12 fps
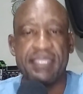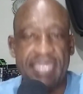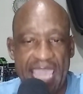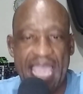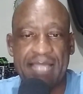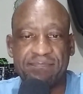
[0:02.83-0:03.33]

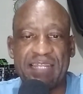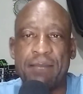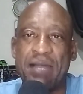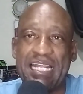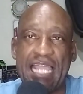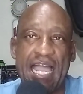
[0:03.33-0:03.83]
Quer
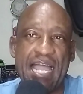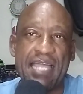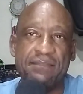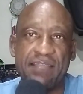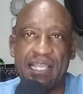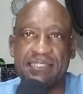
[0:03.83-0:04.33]

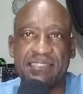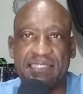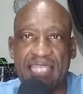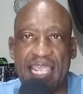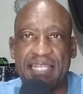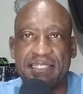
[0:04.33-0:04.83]
trabalhar na
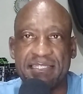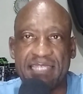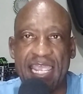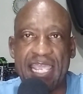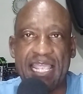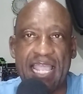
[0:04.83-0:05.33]

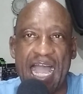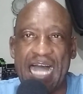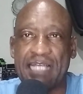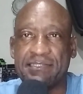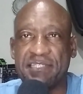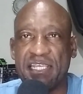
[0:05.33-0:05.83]
6
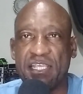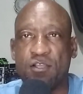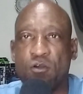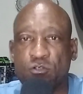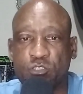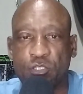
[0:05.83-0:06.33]
Casa e
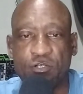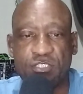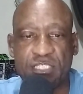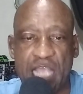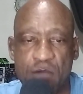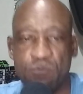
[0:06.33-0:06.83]

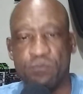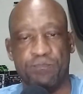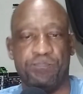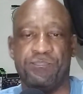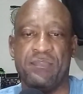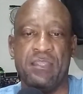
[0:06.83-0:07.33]
Construção?
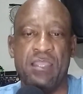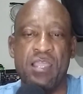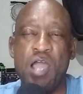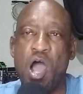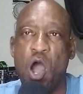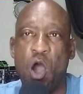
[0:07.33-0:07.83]

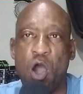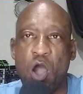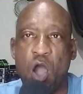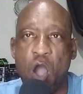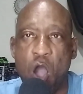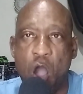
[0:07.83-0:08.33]

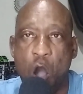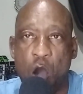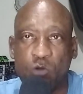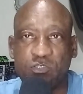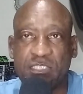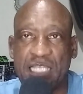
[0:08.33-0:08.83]

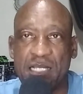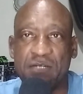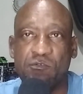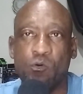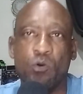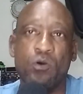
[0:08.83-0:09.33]

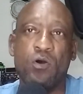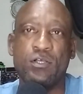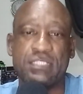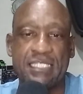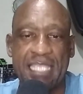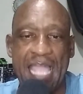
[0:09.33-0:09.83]
Ouçam
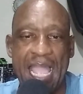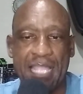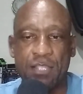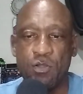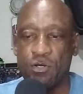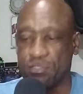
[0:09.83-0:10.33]
os
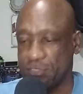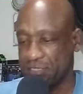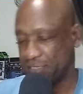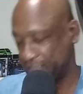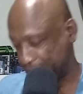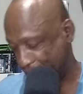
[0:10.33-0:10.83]

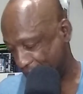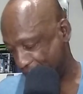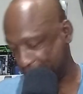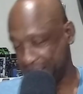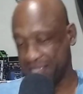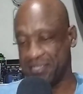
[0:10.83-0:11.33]
cargos!
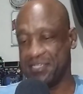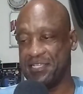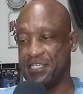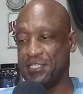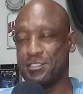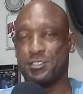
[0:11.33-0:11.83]

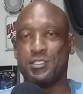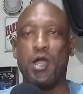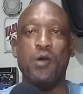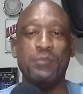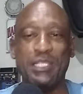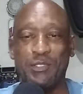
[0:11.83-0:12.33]
E
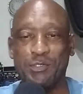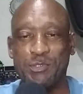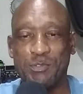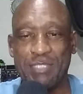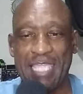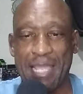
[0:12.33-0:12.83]
só um
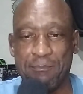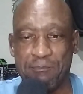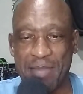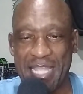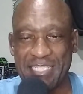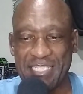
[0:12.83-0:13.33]
minuto que a
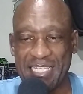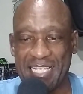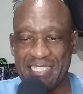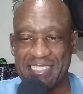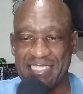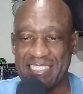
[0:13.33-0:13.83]

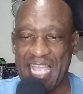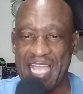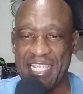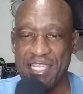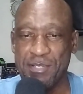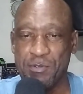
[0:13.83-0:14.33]
página
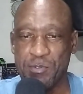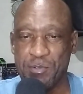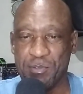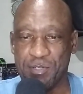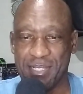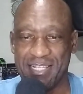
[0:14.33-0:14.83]

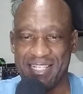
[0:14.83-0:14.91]
saiu.